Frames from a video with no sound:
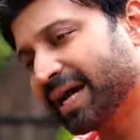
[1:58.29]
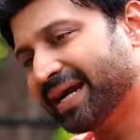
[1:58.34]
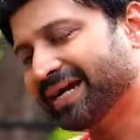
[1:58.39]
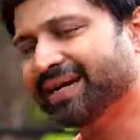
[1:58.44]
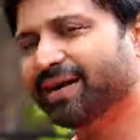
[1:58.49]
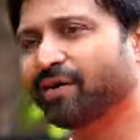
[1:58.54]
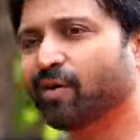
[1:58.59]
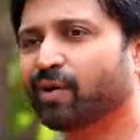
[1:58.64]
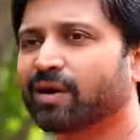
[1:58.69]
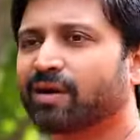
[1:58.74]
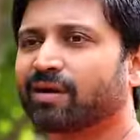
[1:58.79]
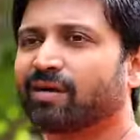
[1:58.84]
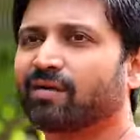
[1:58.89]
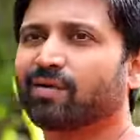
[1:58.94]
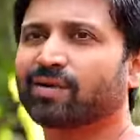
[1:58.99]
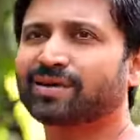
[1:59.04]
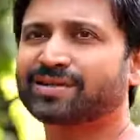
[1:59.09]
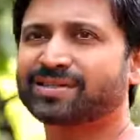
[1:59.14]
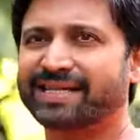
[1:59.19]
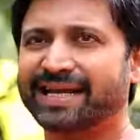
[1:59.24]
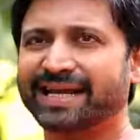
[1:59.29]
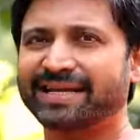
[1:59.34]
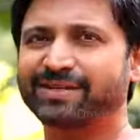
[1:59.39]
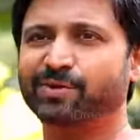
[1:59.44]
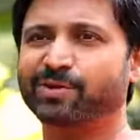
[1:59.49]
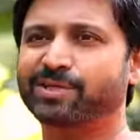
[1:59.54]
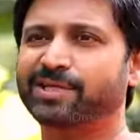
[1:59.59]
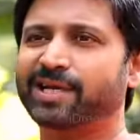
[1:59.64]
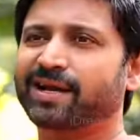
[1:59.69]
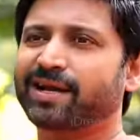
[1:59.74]
అంటే ఒక ఒక
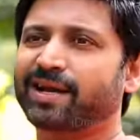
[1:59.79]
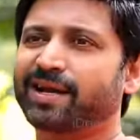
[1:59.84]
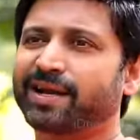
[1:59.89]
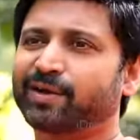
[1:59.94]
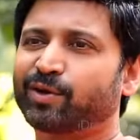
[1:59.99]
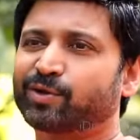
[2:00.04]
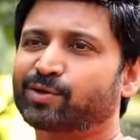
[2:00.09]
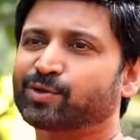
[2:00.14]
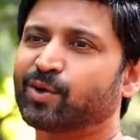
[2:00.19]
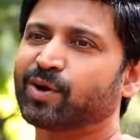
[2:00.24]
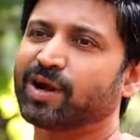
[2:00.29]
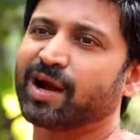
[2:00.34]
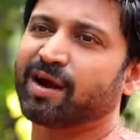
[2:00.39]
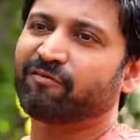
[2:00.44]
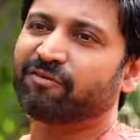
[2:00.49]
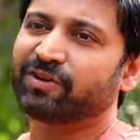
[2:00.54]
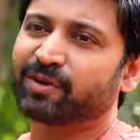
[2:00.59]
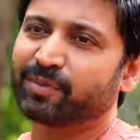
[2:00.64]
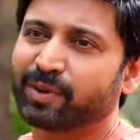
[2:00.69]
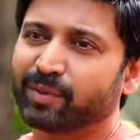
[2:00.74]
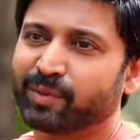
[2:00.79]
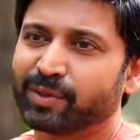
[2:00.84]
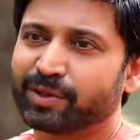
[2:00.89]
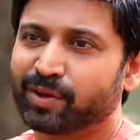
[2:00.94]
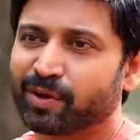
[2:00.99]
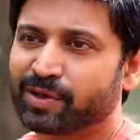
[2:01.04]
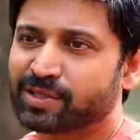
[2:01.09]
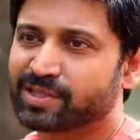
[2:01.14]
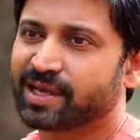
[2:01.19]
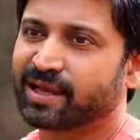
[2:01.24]
స్టేజ్ వచ్చాక లైక్ యూర్ సో కంఫర్టబుల్
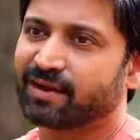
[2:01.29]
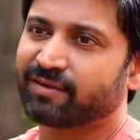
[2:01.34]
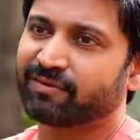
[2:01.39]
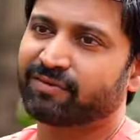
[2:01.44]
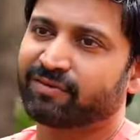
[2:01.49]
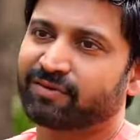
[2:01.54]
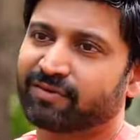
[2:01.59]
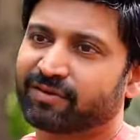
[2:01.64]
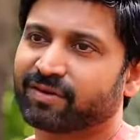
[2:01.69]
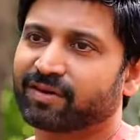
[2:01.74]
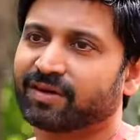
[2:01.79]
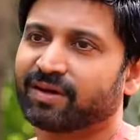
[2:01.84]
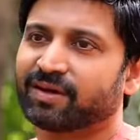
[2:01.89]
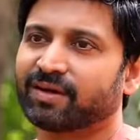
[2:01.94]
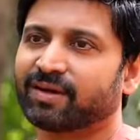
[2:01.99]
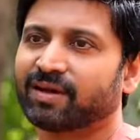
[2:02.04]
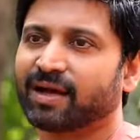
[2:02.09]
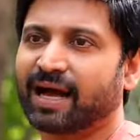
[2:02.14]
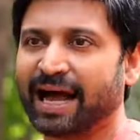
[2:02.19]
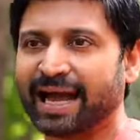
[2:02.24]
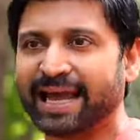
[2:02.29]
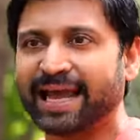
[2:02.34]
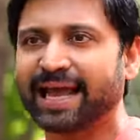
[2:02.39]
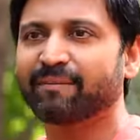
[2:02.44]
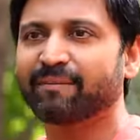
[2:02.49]
విత్ యువర్ సెల్ఫ్ ఐ